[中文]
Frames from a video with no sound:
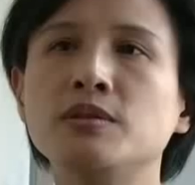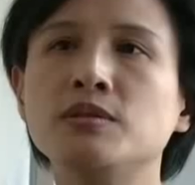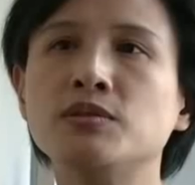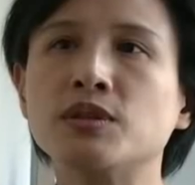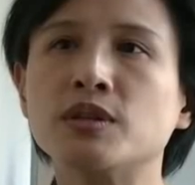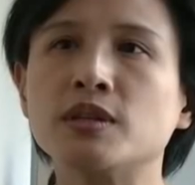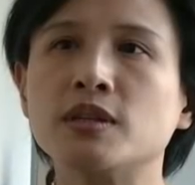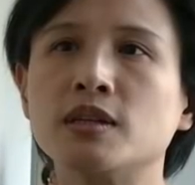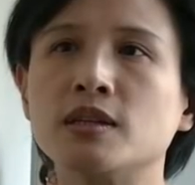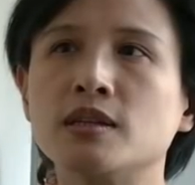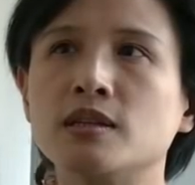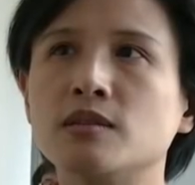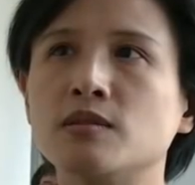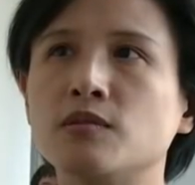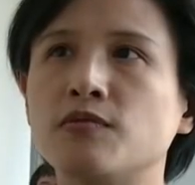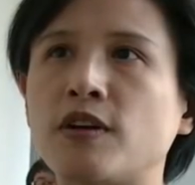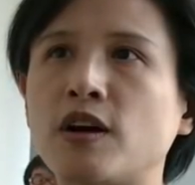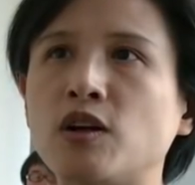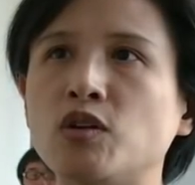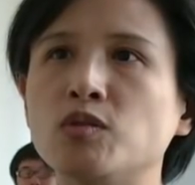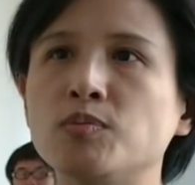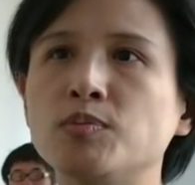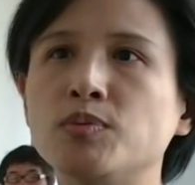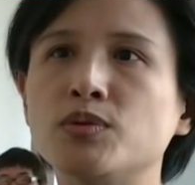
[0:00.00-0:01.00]
您觉得
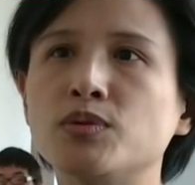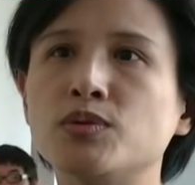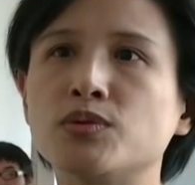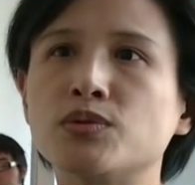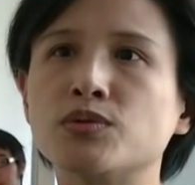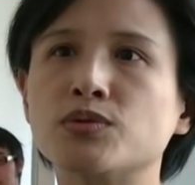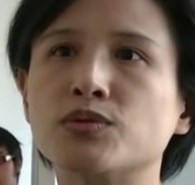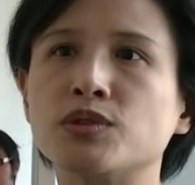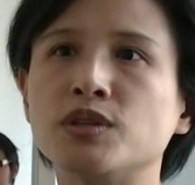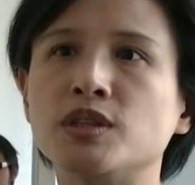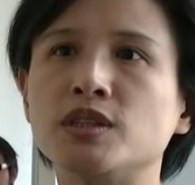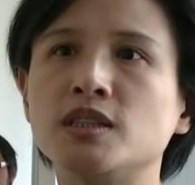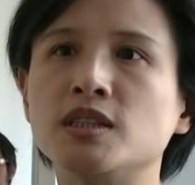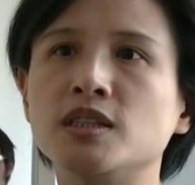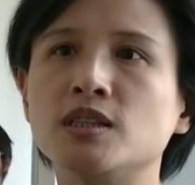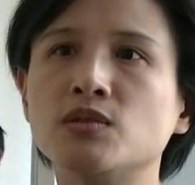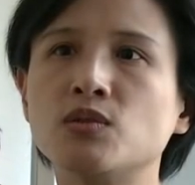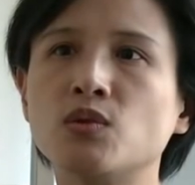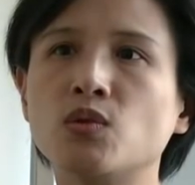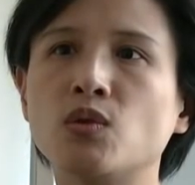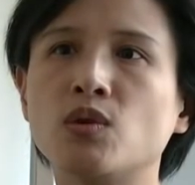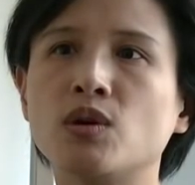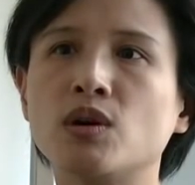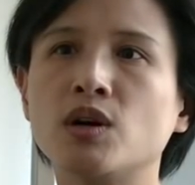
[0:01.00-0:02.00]
法务部已经
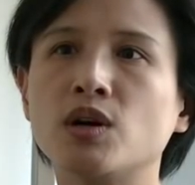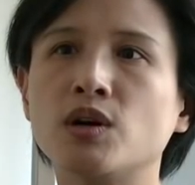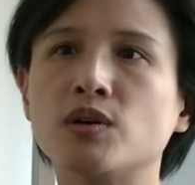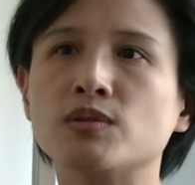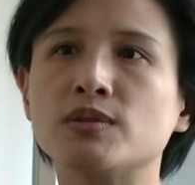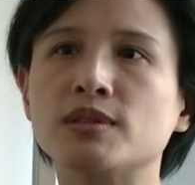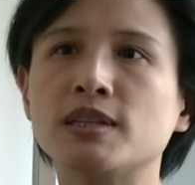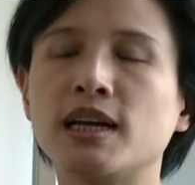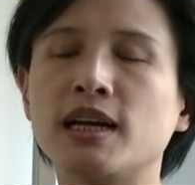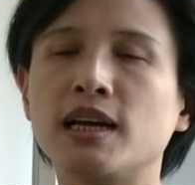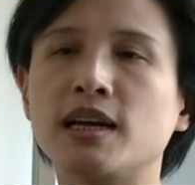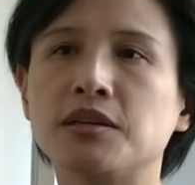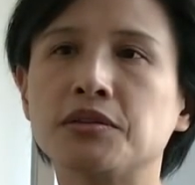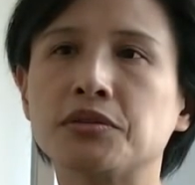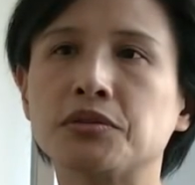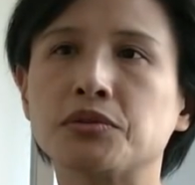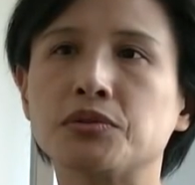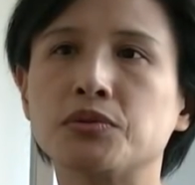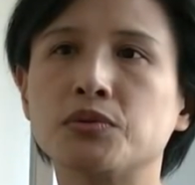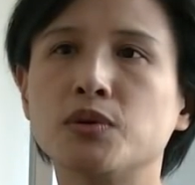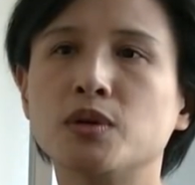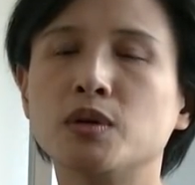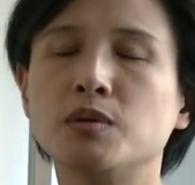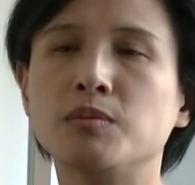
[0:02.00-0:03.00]
落后在
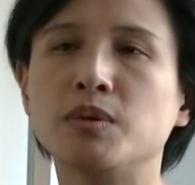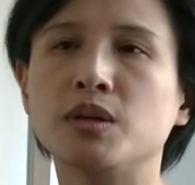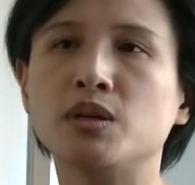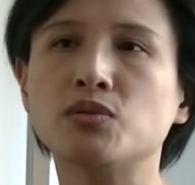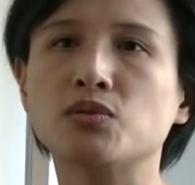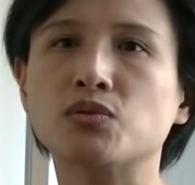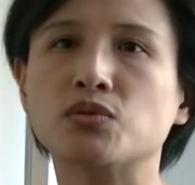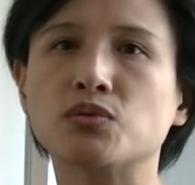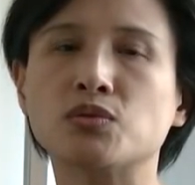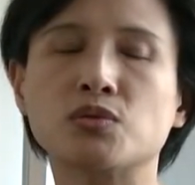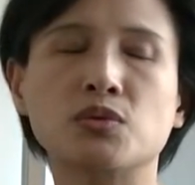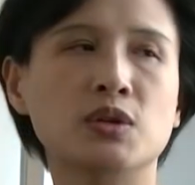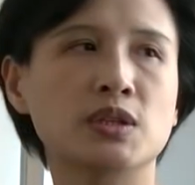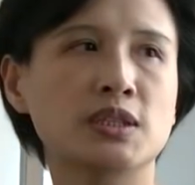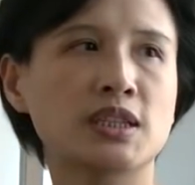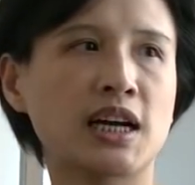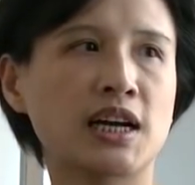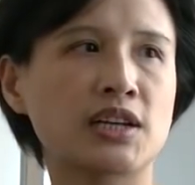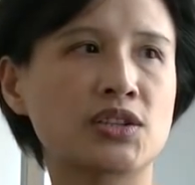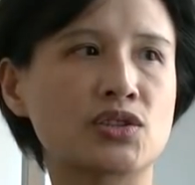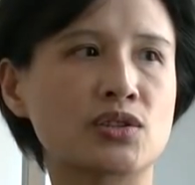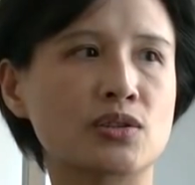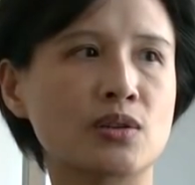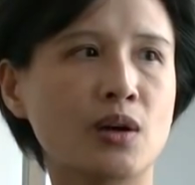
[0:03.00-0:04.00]
许多民主国
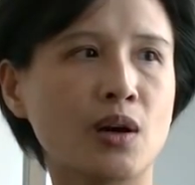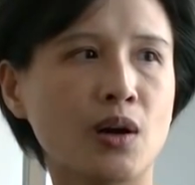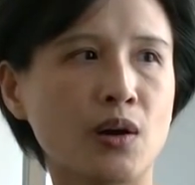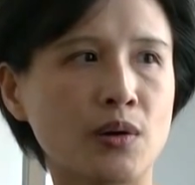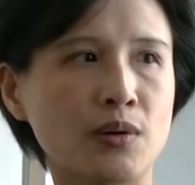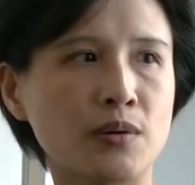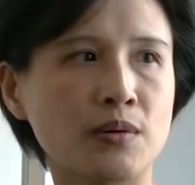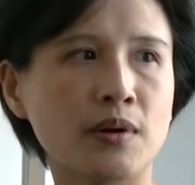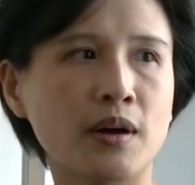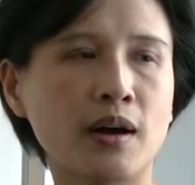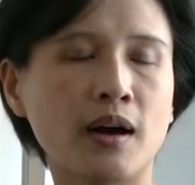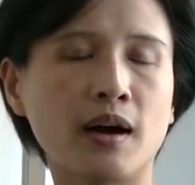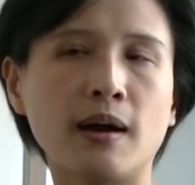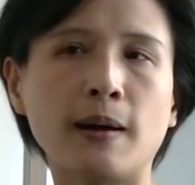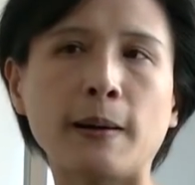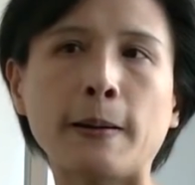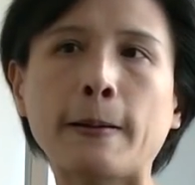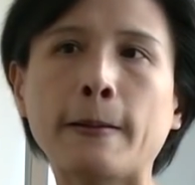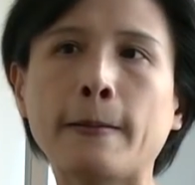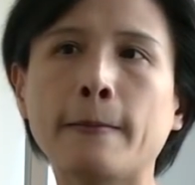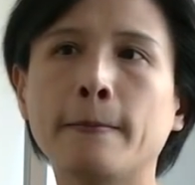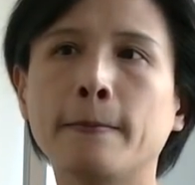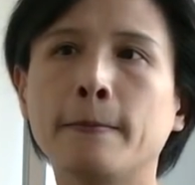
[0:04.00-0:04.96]
家之后啊。